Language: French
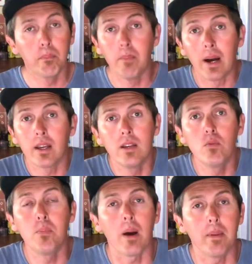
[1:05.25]
bah, qui
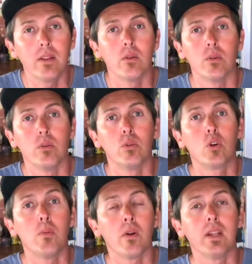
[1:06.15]
vous permet de,
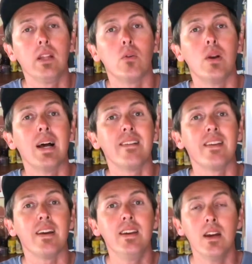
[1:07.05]
commander de
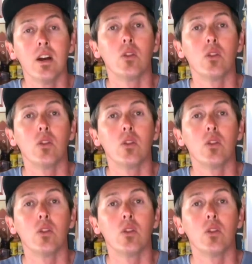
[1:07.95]
l'açaï,